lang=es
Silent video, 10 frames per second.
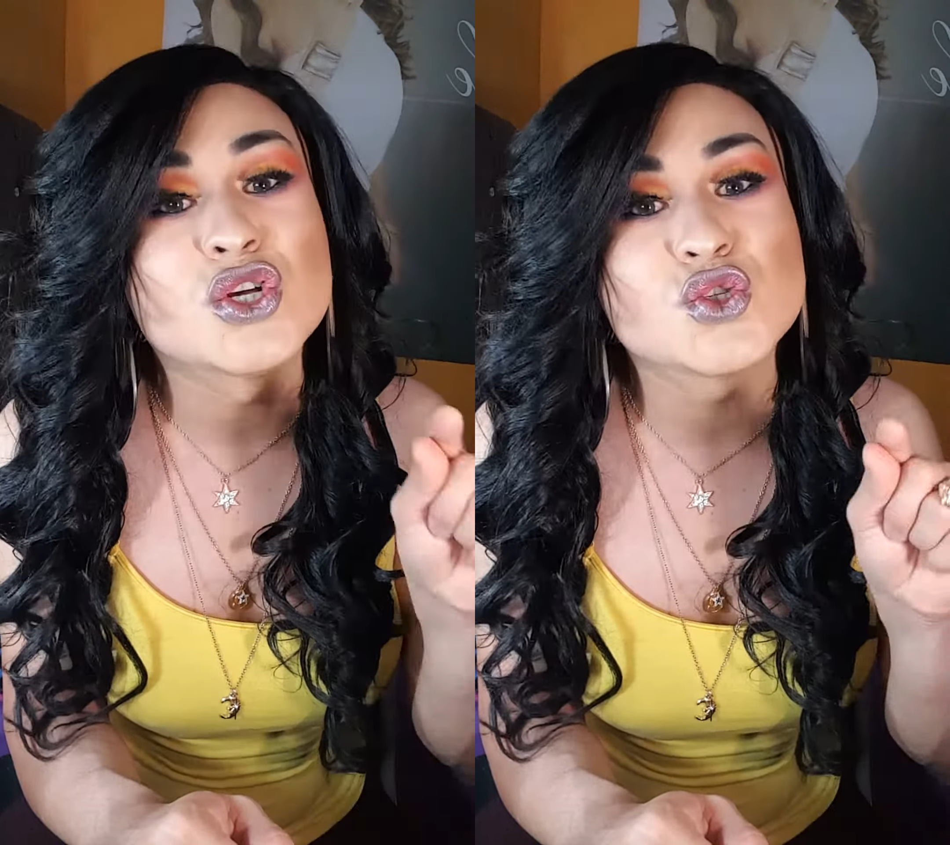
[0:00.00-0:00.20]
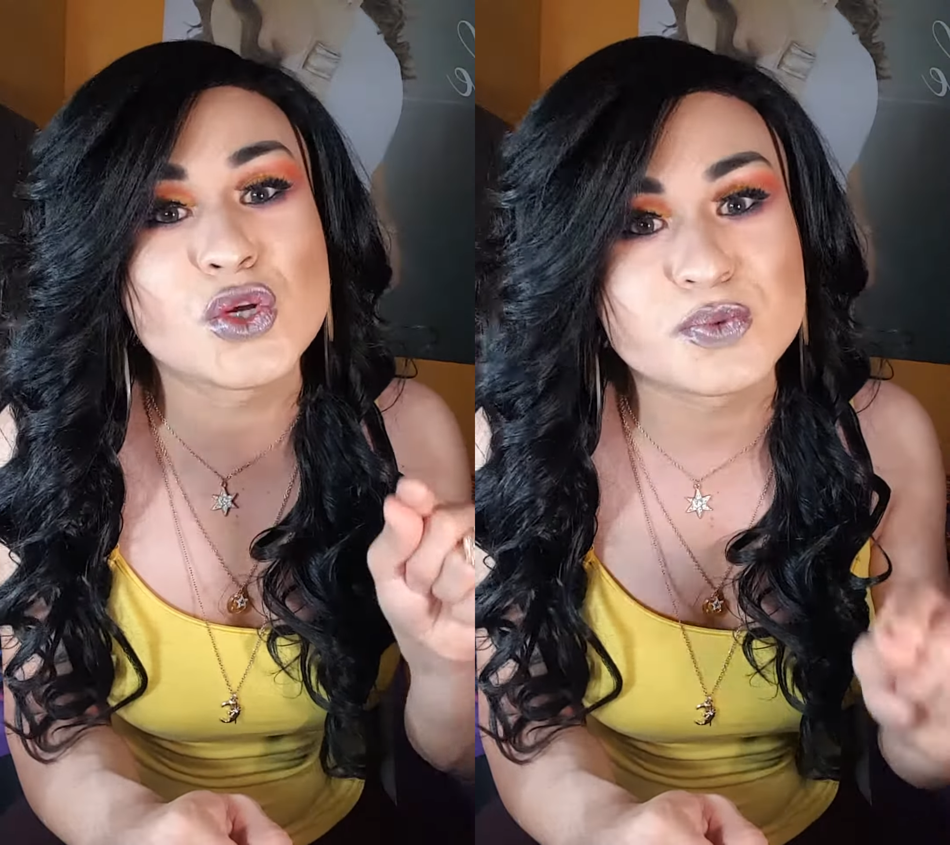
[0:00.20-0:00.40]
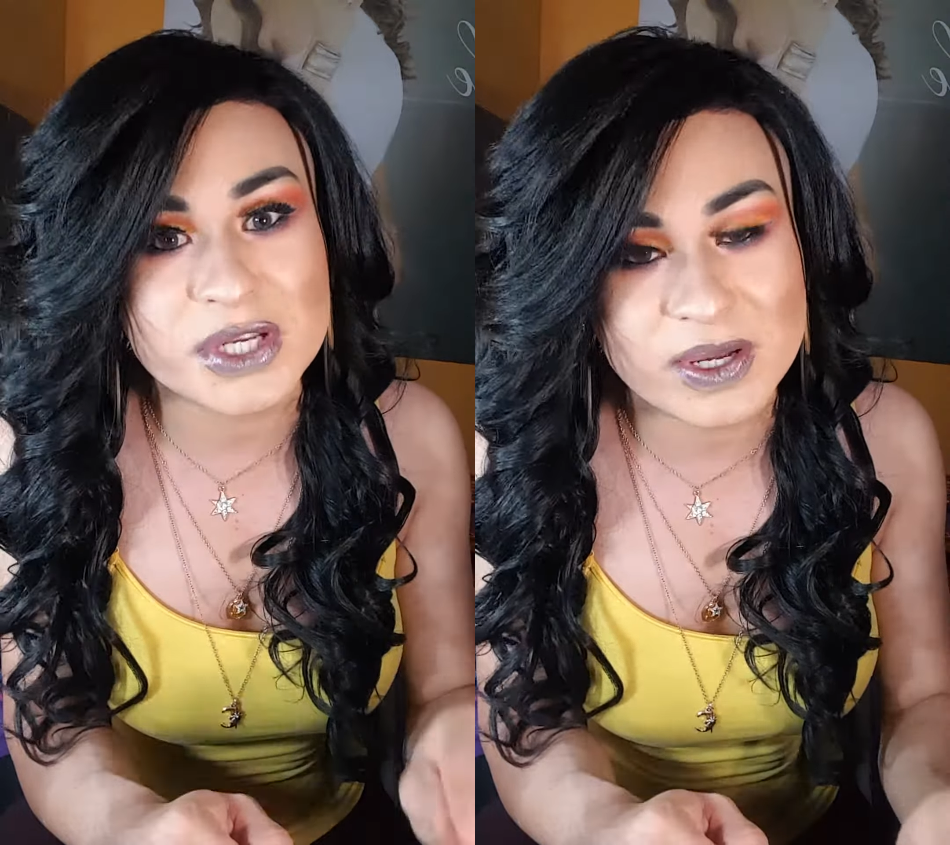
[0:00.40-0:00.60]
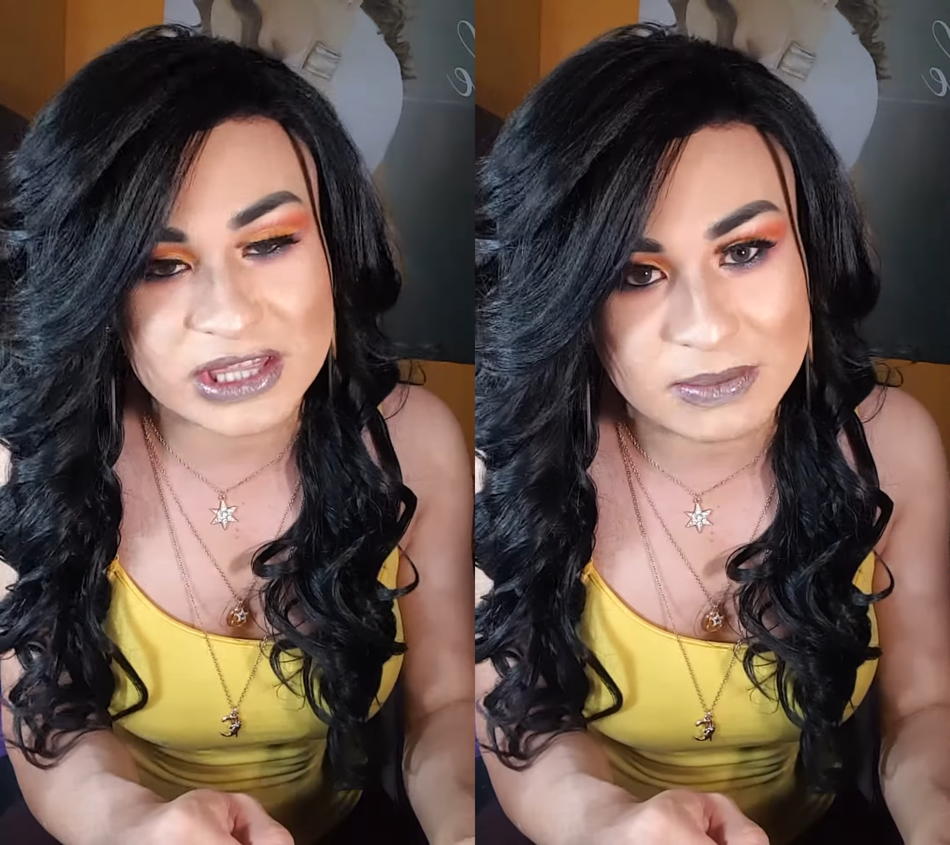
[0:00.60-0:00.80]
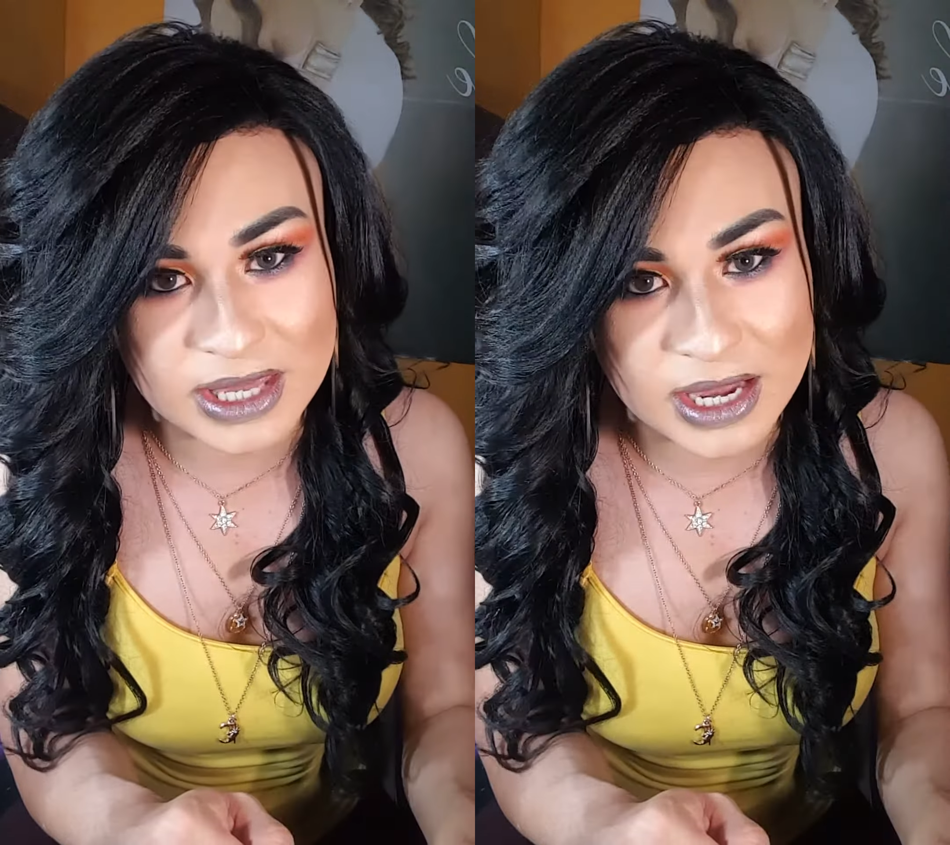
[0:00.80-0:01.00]

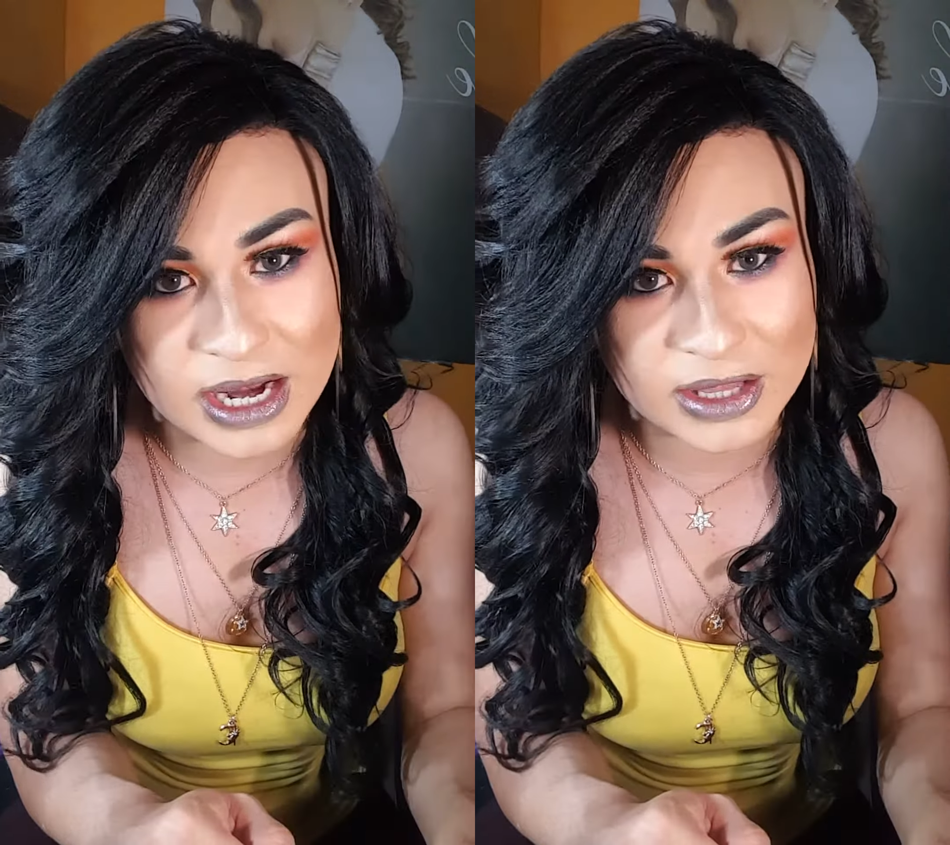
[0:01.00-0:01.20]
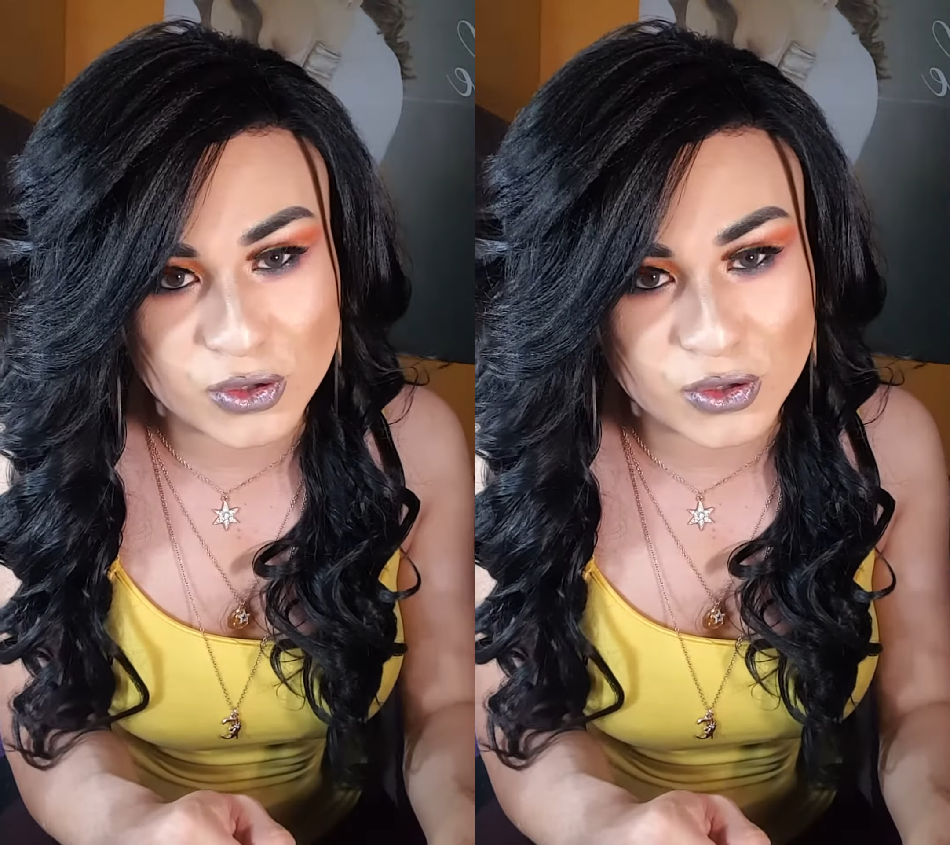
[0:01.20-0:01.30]
Suscríbete a mi canal